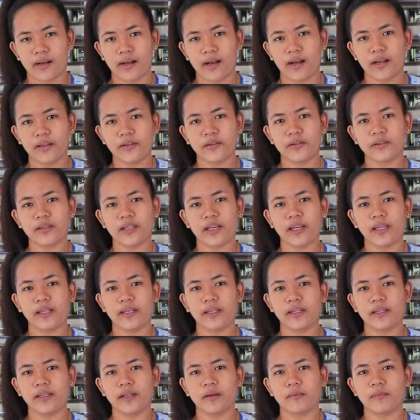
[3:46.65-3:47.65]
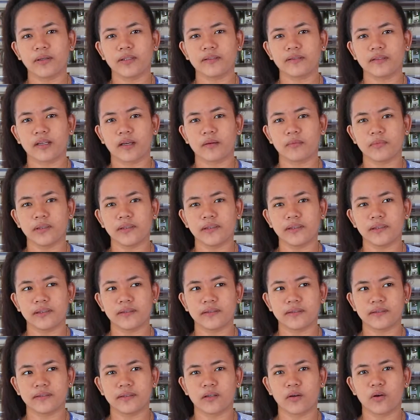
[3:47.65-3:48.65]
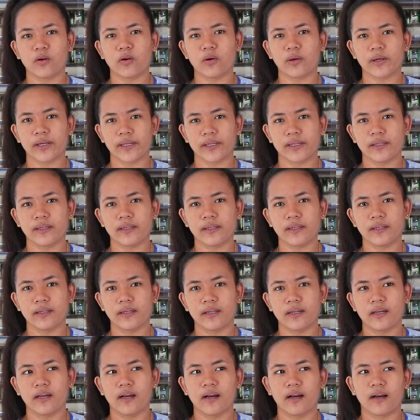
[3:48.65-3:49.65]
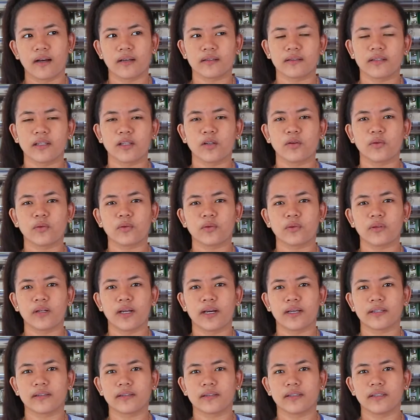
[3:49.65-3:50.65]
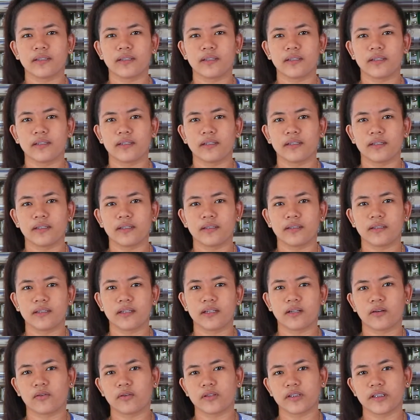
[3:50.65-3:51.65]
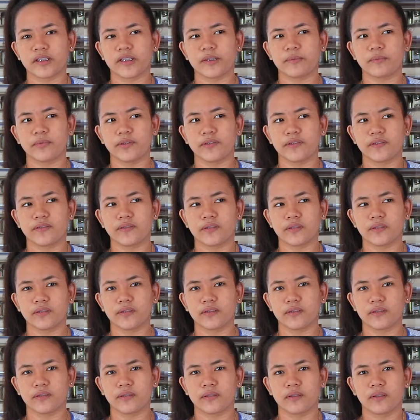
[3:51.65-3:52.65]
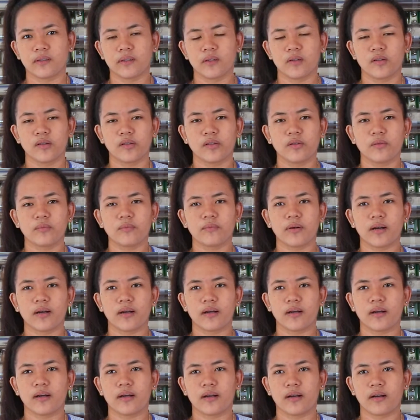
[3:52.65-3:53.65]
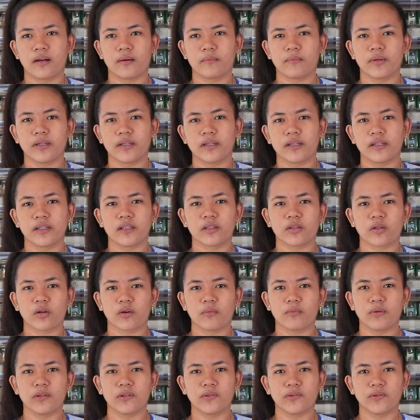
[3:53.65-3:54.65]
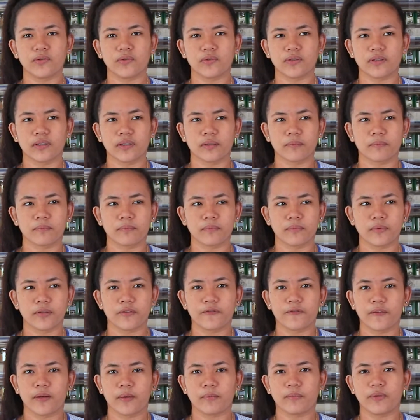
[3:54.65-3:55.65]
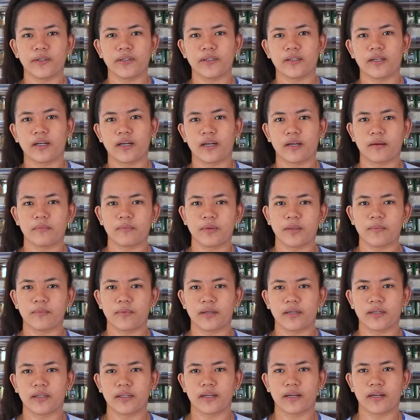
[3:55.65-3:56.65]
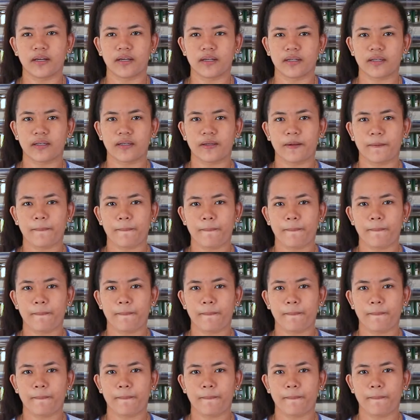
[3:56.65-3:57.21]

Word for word: Uh, yung training naman sa amin is okay. Uh, tinuro lahat ni nila Kuya Emerson yung mga magiging troubleshooting if ever na may mangyari.